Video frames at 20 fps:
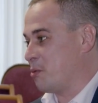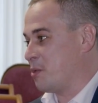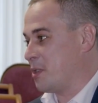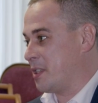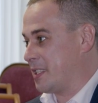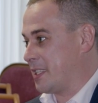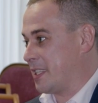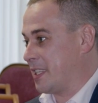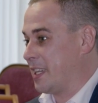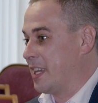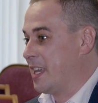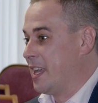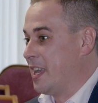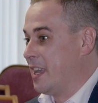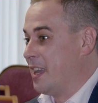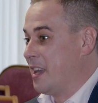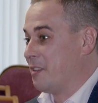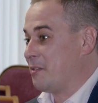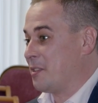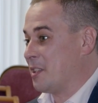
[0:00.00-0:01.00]
участие
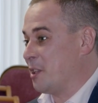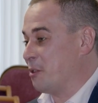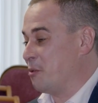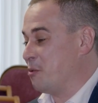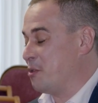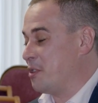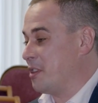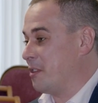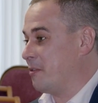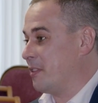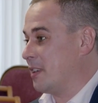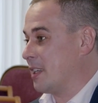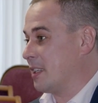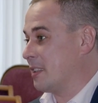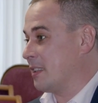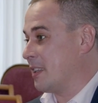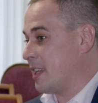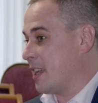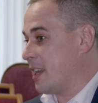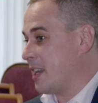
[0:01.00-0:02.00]
в следующей
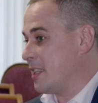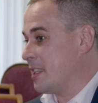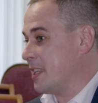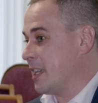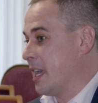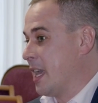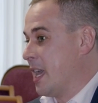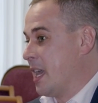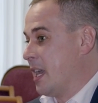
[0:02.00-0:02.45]
фольклориаде.